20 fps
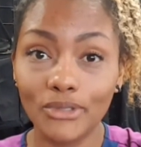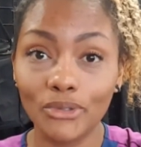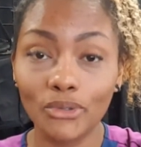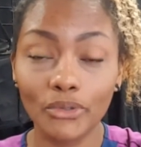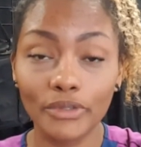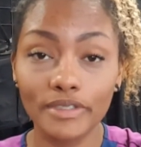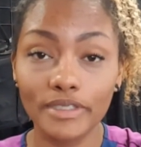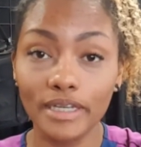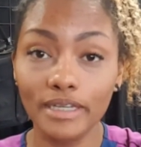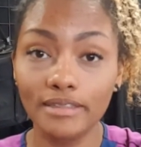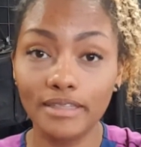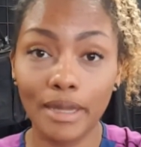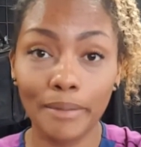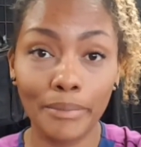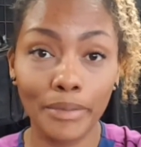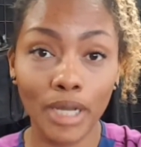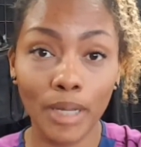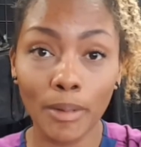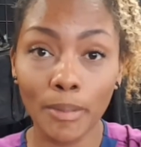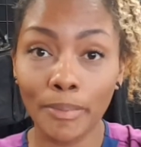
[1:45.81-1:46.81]
eu tô sem
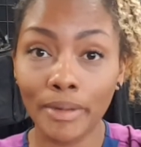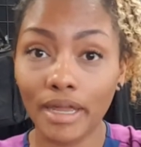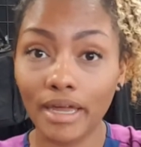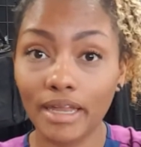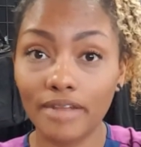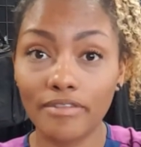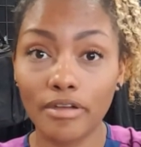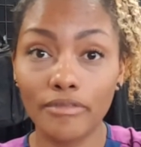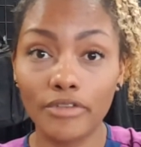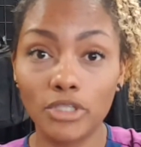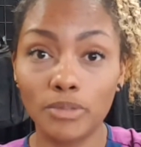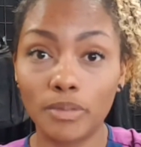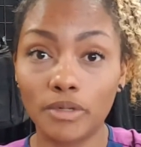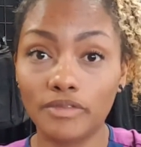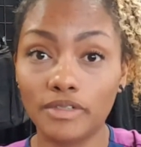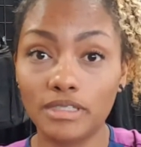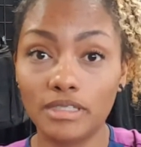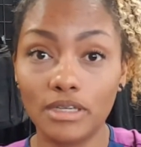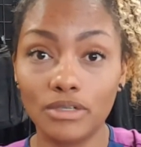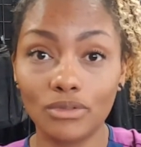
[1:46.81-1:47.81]
tempo nem para gravar vídeo para
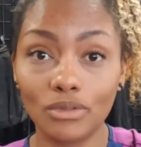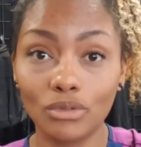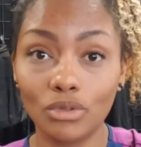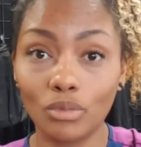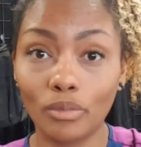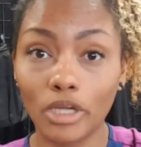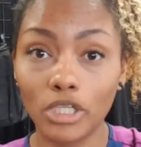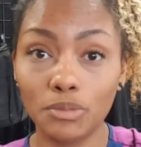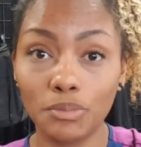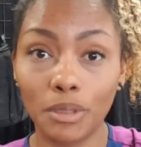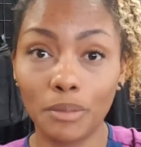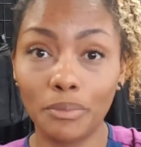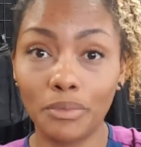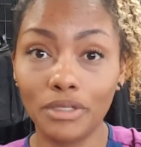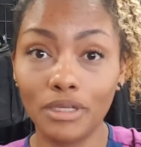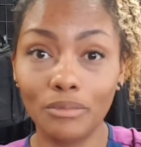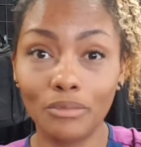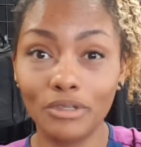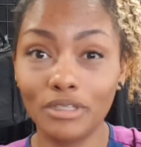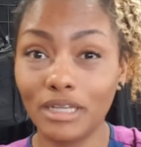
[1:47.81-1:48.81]
vocês, quanto mais para
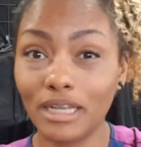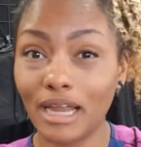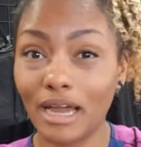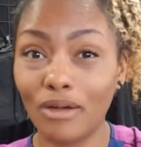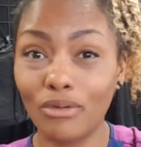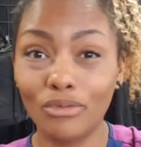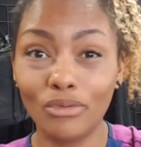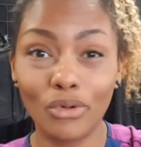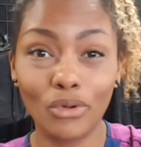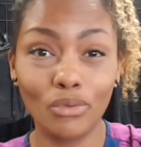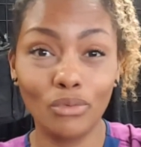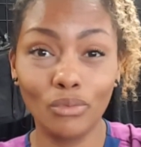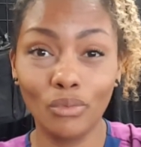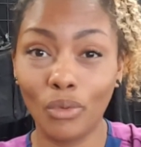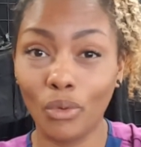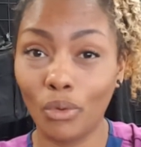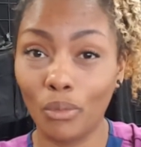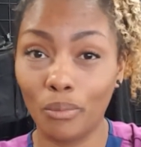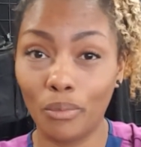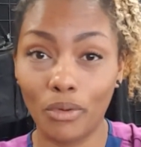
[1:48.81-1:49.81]
poder moderar um,
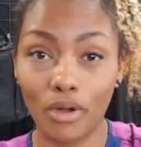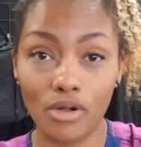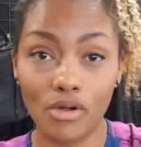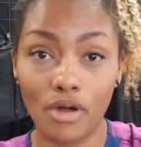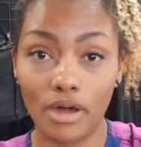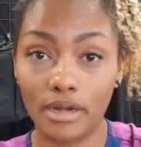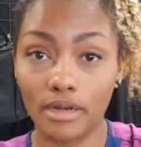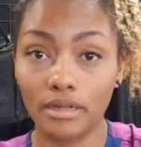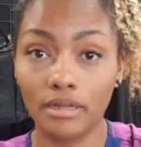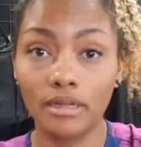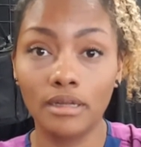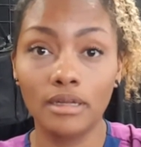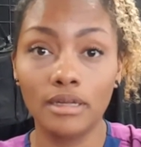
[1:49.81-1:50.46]
um grupo agora.